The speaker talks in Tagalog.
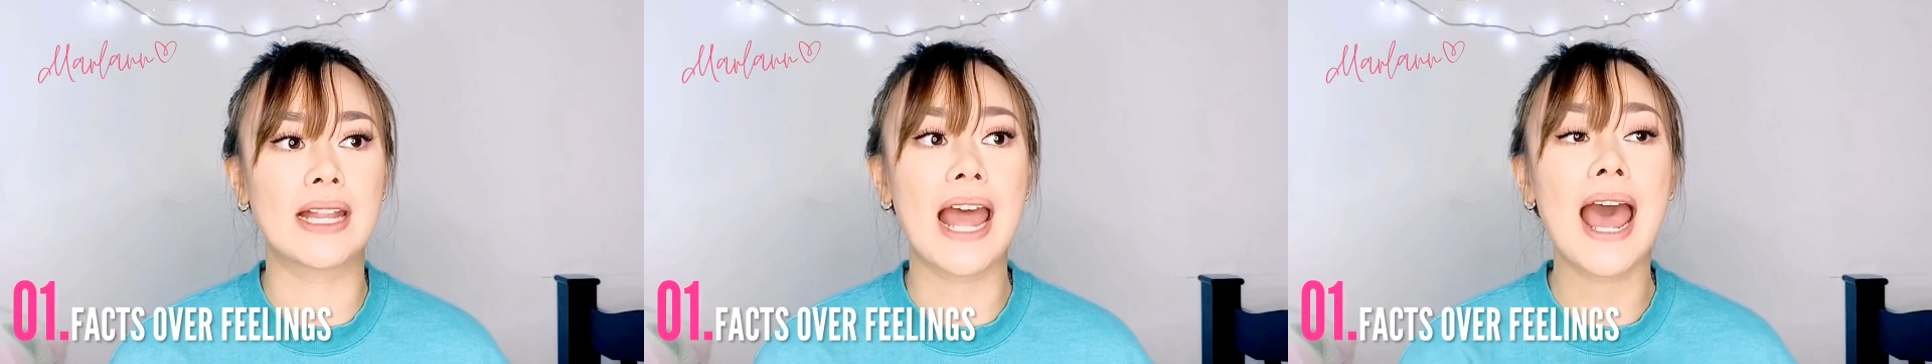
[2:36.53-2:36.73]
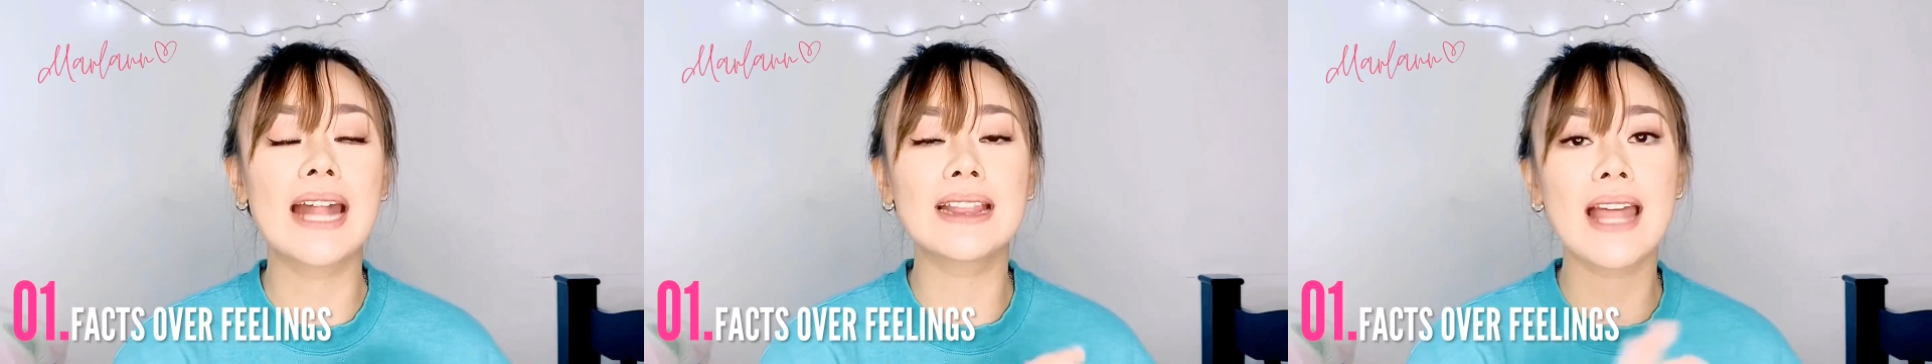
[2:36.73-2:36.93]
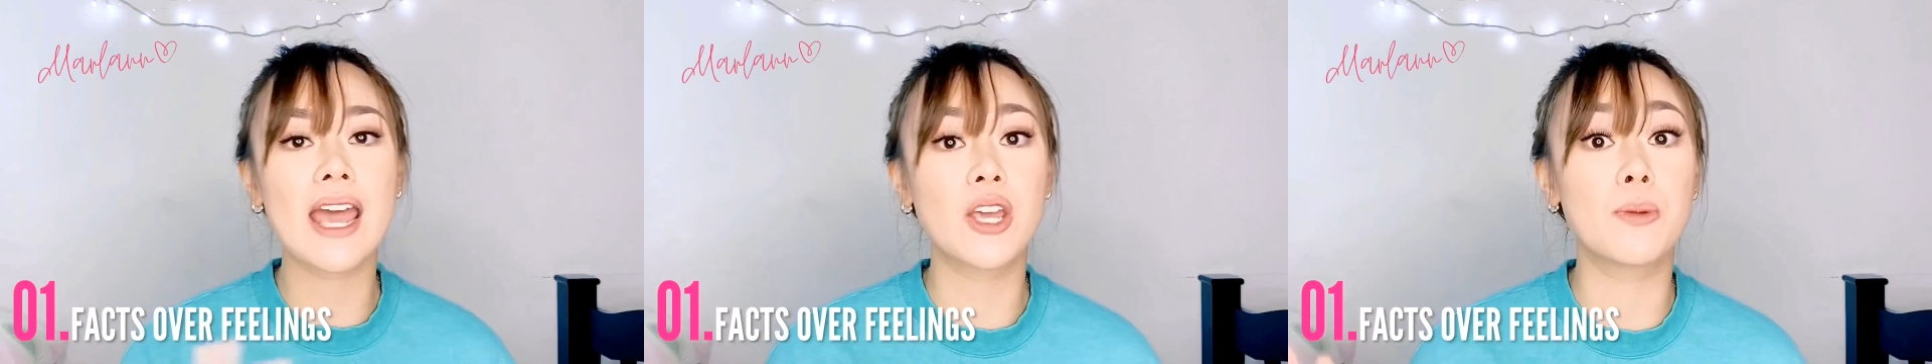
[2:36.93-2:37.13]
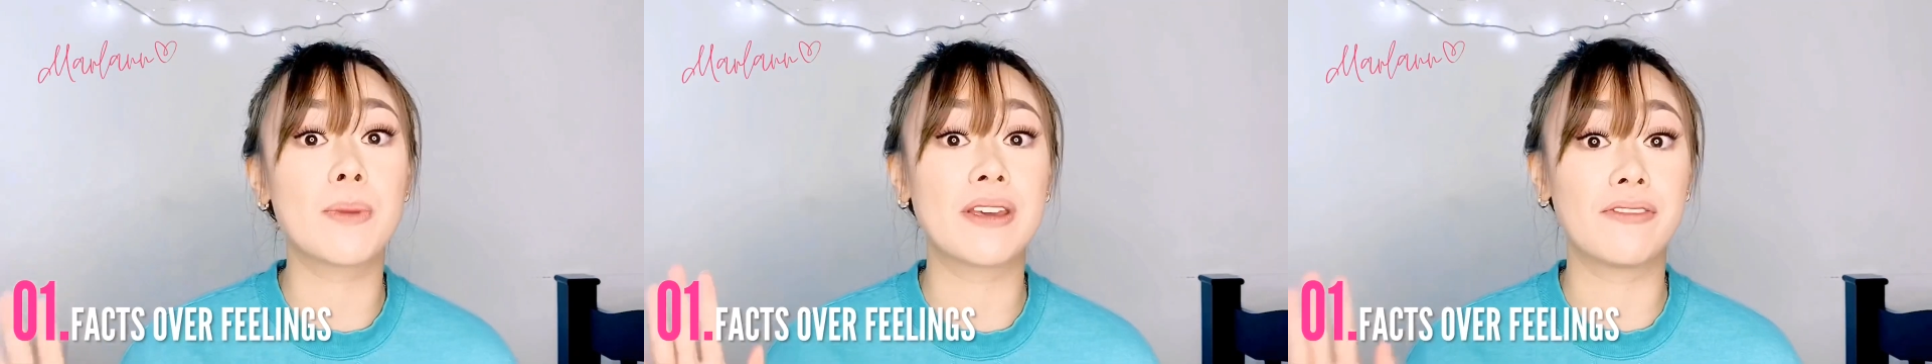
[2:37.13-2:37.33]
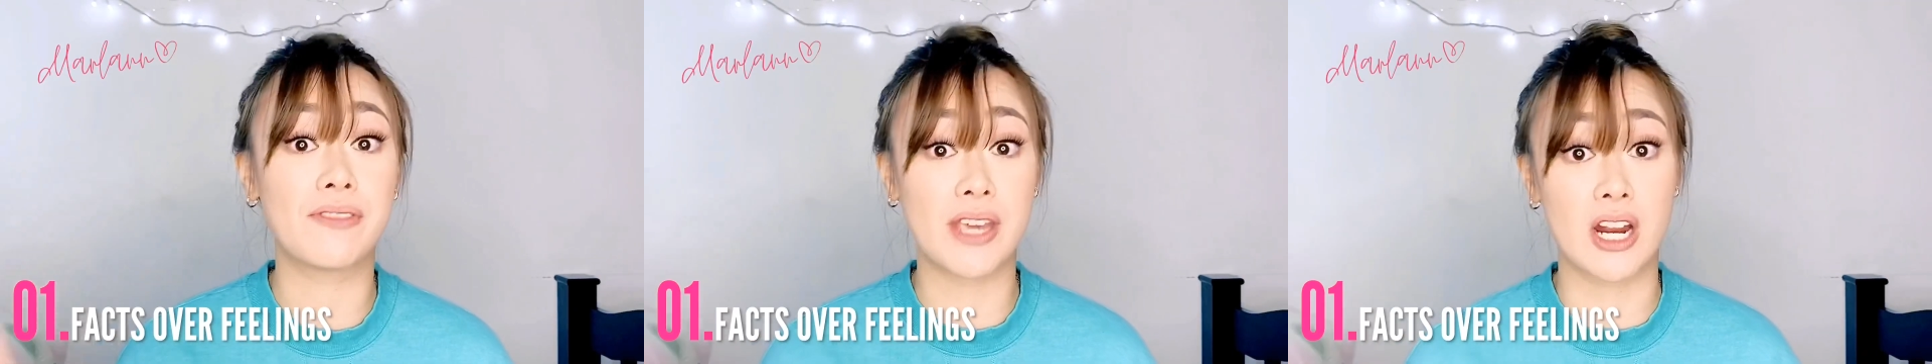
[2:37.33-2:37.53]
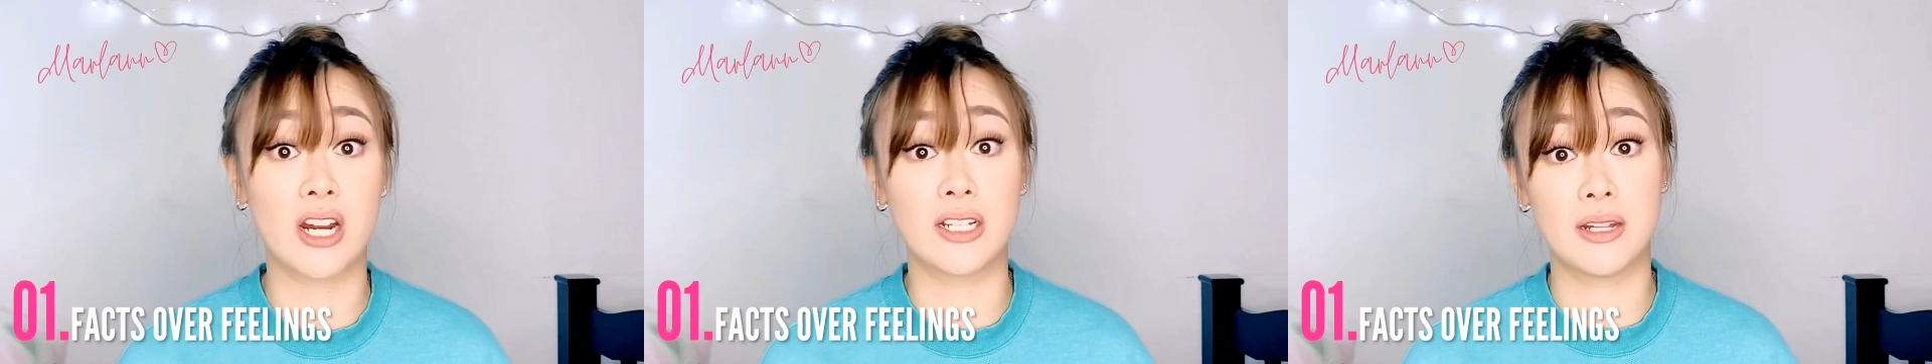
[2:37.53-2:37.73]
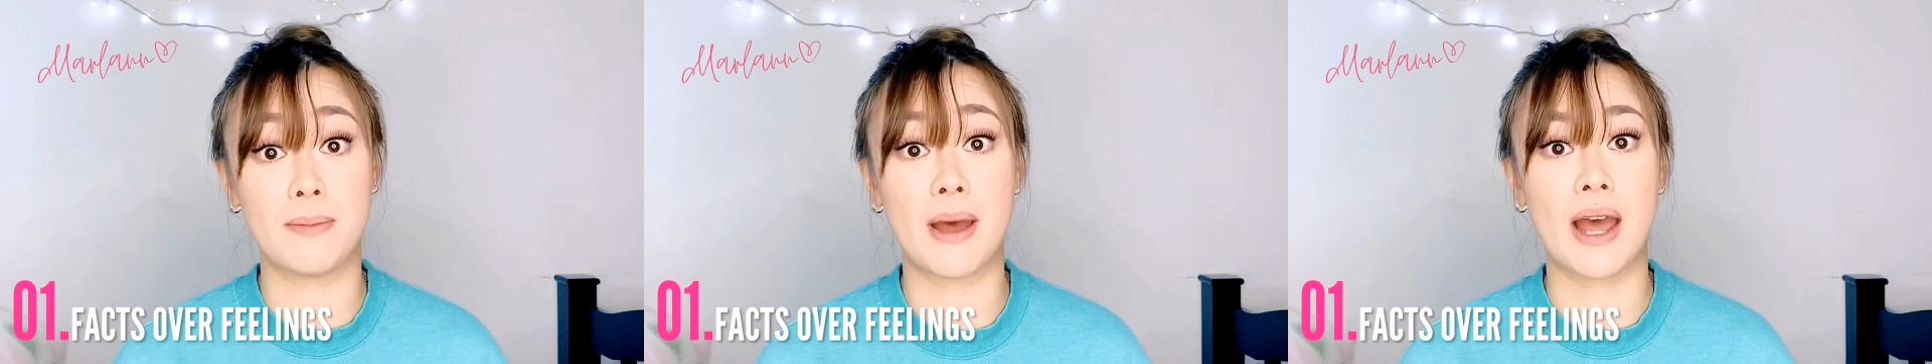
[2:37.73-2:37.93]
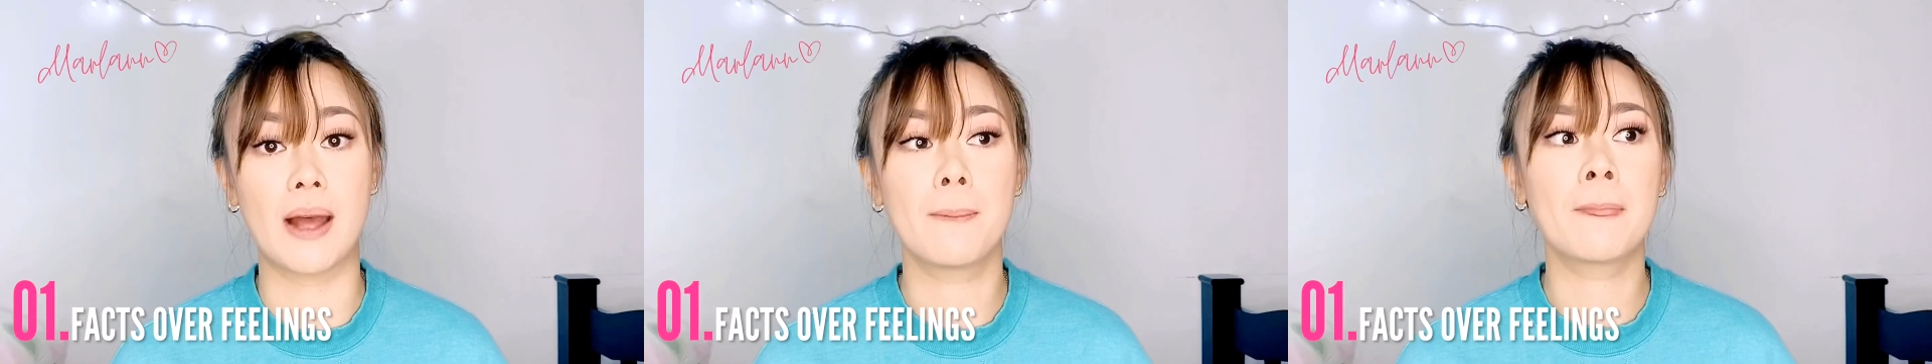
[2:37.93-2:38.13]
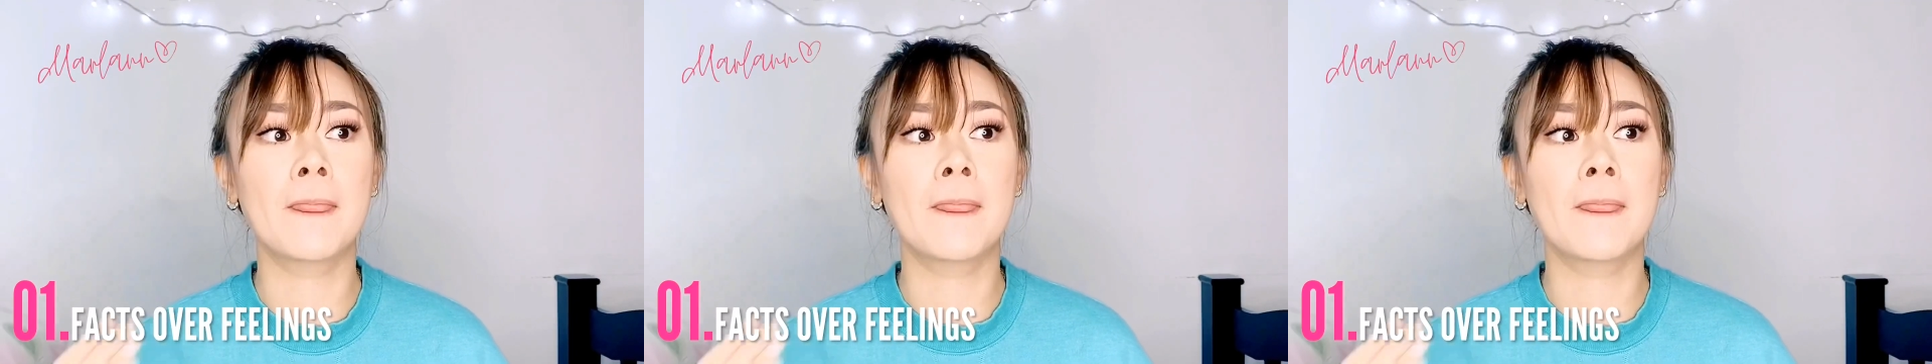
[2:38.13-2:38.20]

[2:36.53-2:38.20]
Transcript: Lahat tayo may fear, di ba?